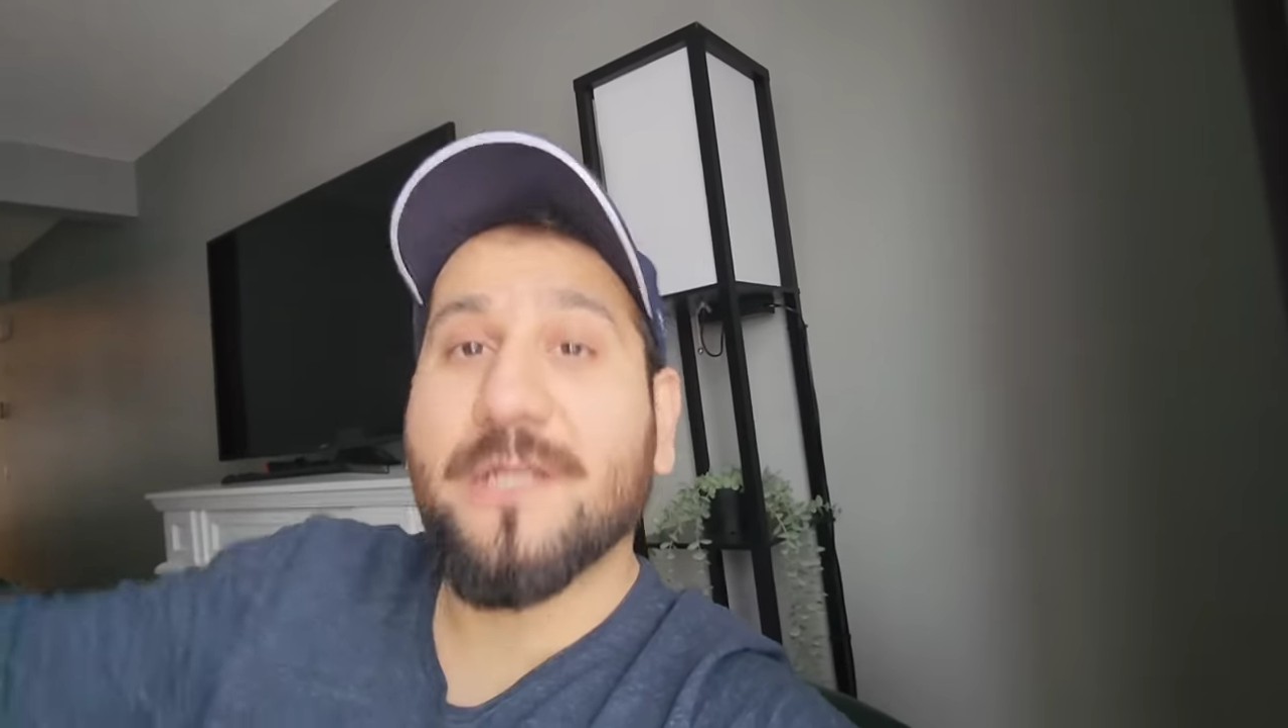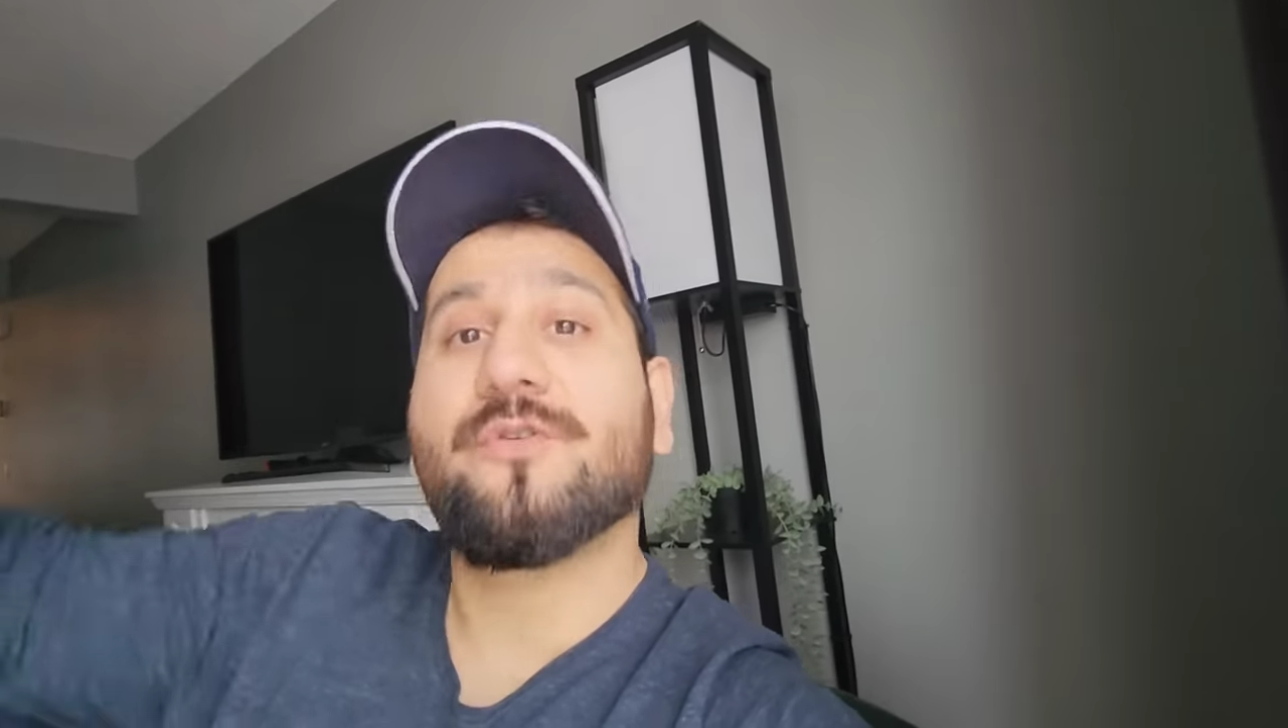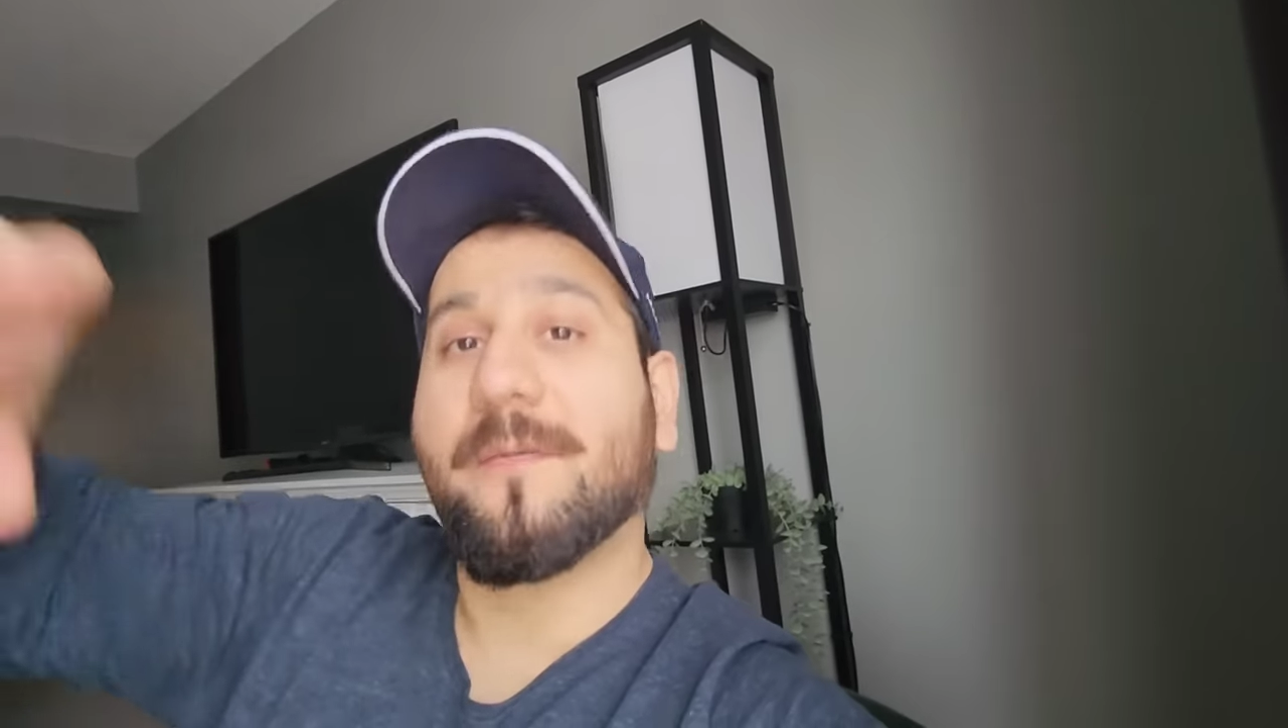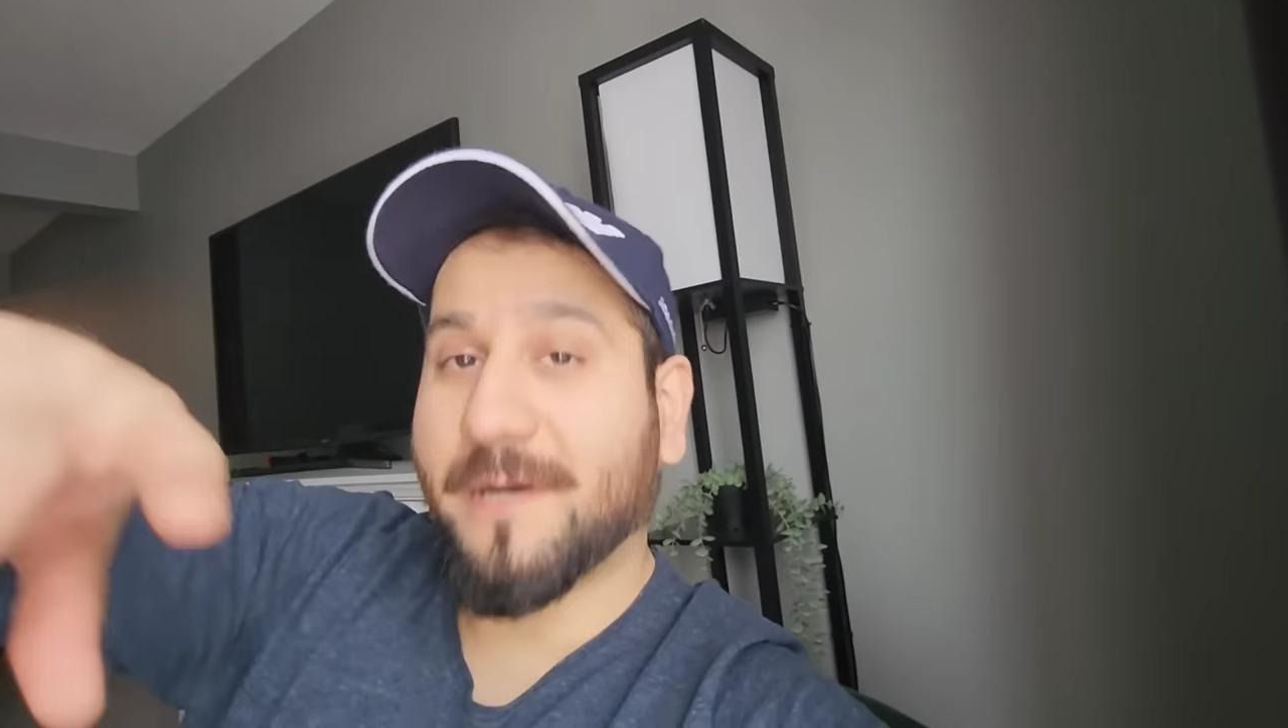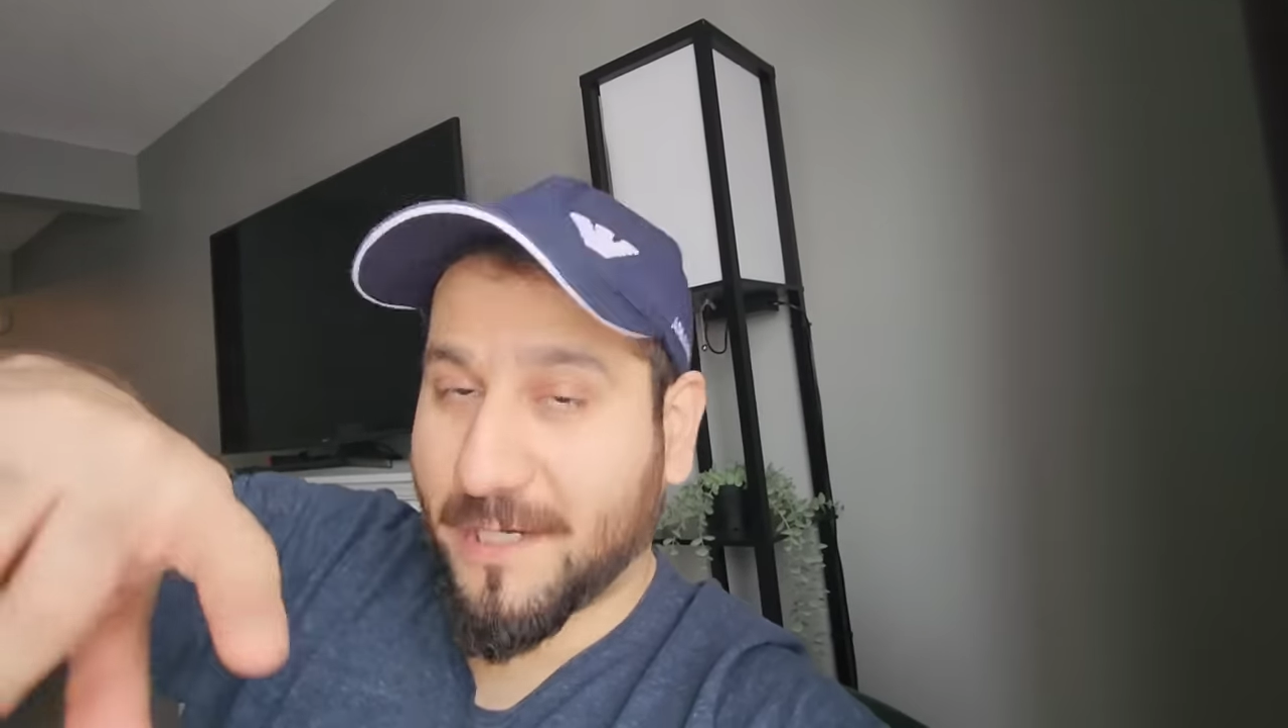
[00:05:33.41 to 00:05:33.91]

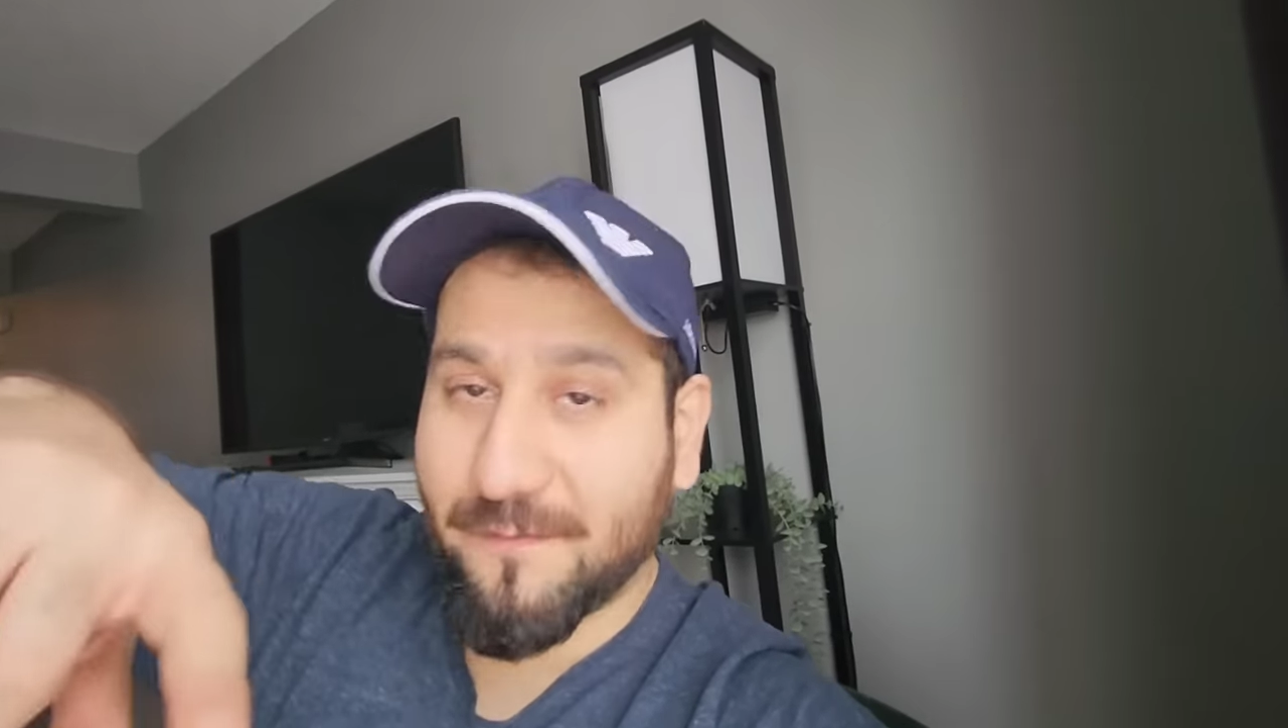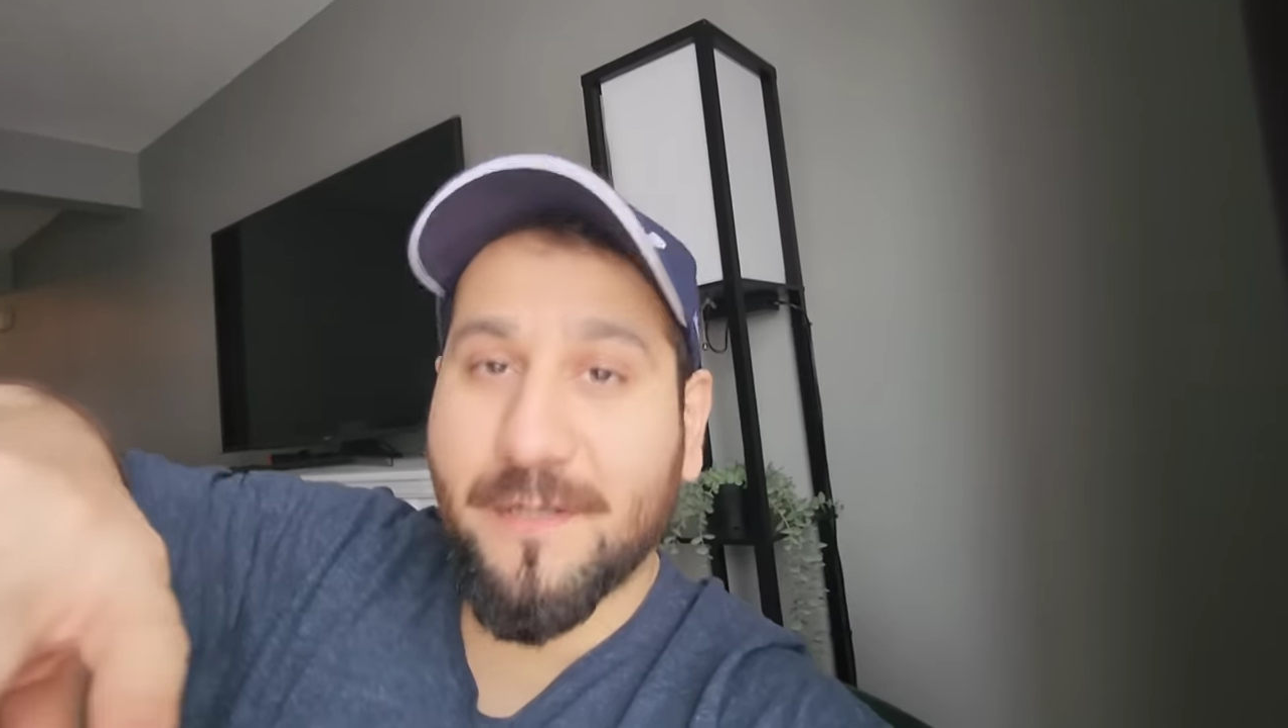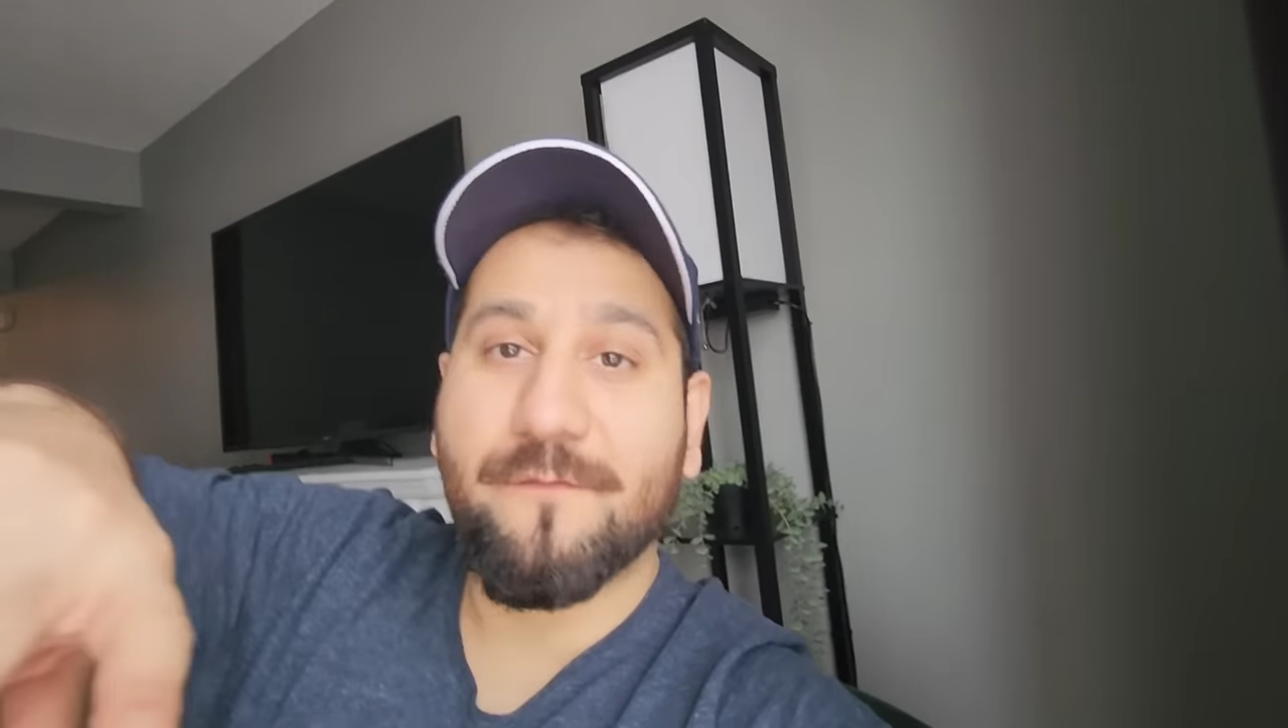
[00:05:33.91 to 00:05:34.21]
जो आप करने वाले